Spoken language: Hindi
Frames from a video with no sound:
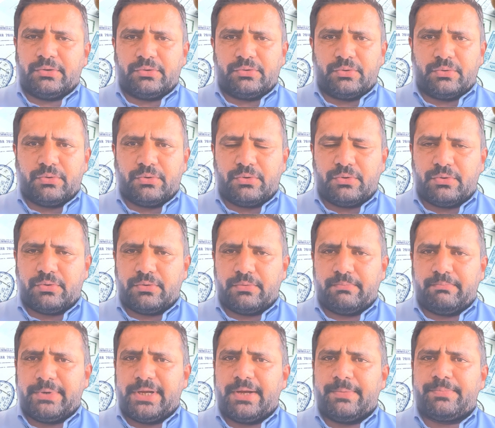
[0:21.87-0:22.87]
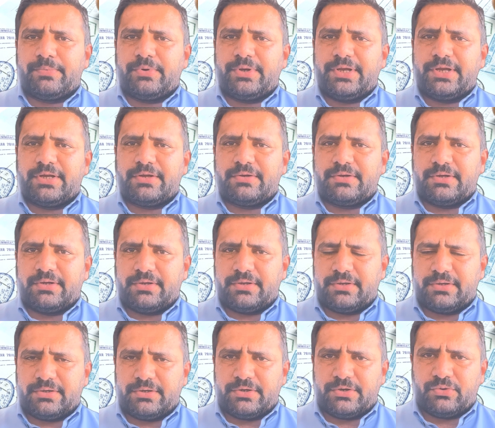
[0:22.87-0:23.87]
तो मैं आपको एक
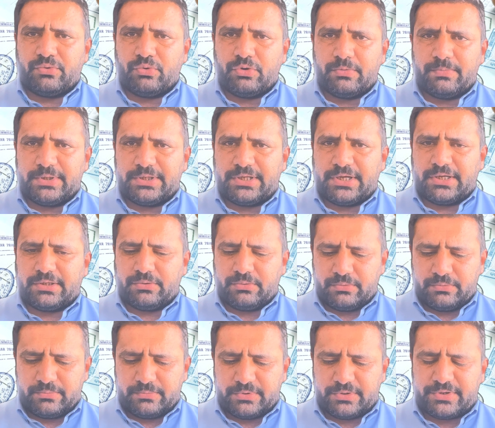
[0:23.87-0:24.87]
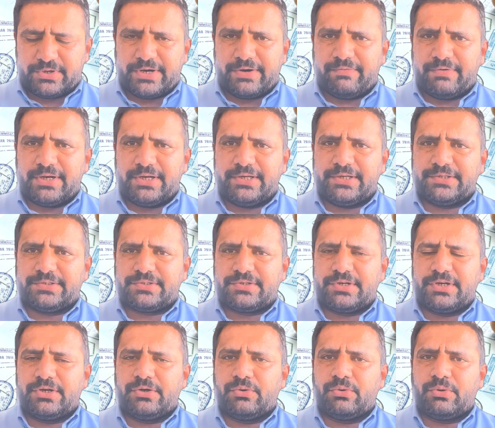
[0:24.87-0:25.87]
रूल बता दूँ ट्रैवल
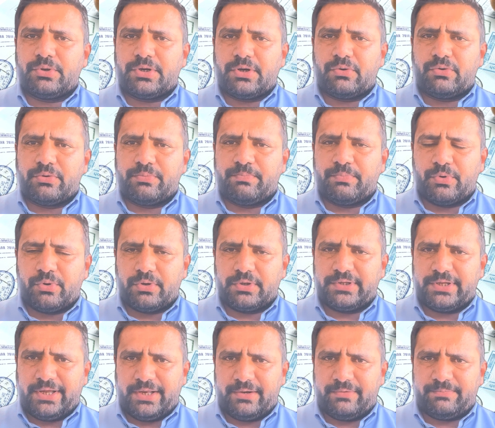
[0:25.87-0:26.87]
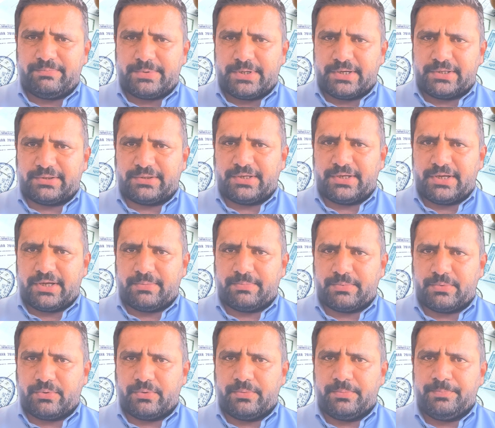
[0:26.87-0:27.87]
हिस्ट्री नो डाउट बहुत हेल्प करती है
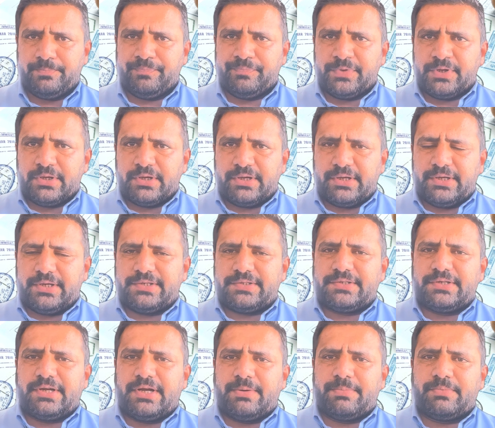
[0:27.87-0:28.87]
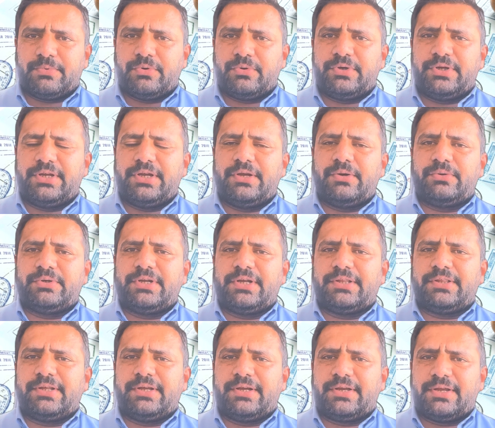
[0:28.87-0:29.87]
आपको इससे आपको ये हो
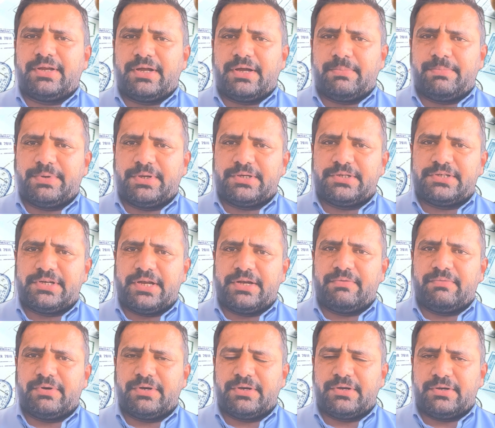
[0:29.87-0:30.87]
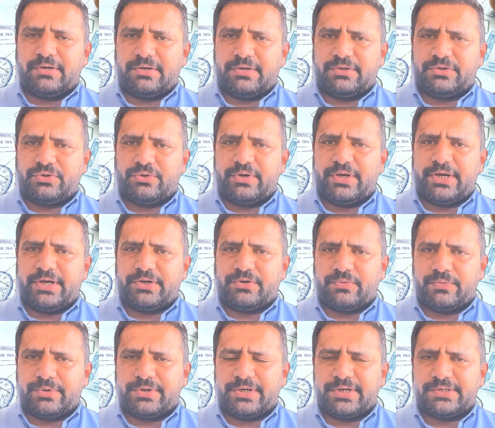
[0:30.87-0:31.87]
जाता है कि आप एक जेनुन जो है
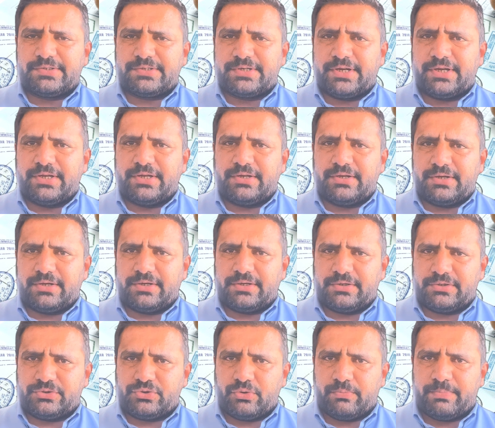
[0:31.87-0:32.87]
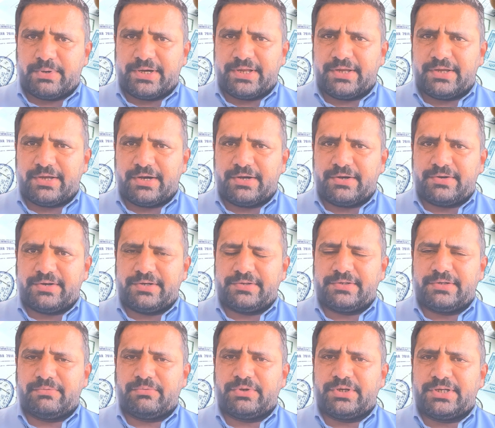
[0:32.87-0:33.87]
टूरिस्ट हैं जो बड़ी
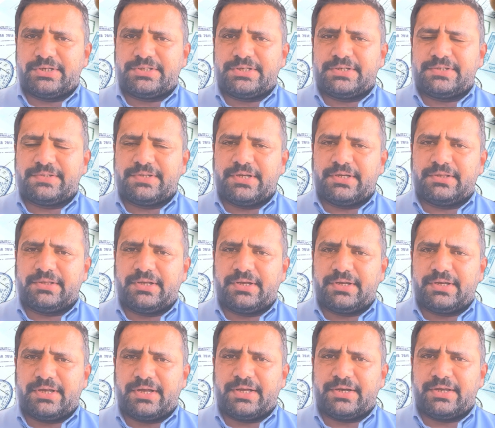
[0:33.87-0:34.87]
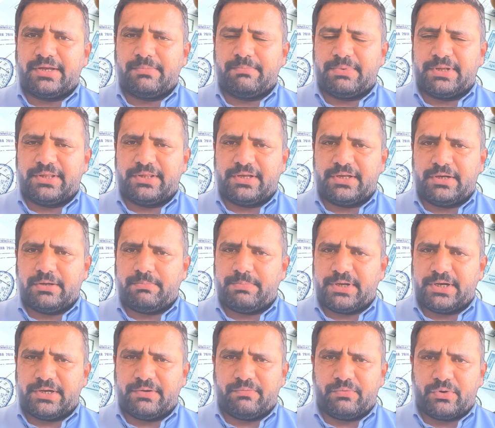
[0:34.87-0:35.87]
कंट्रीज़ हैं वो ये चीज़ देखते हैं कि यार ये बंदे ने
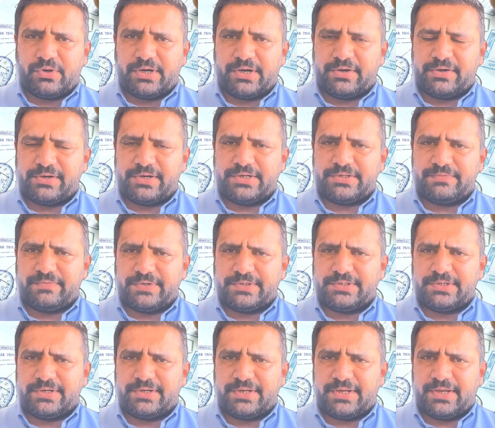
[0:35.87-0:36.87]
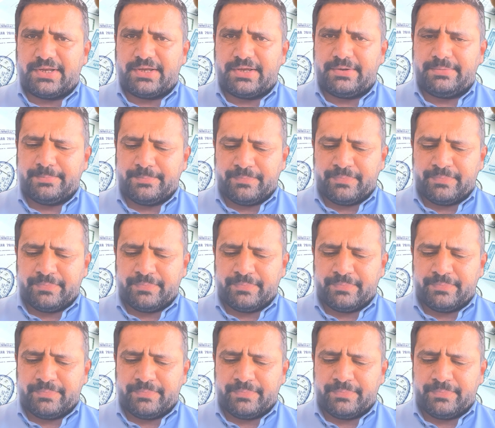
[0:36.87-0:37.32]
पहले वो कंट्रीज़ विज़िट किए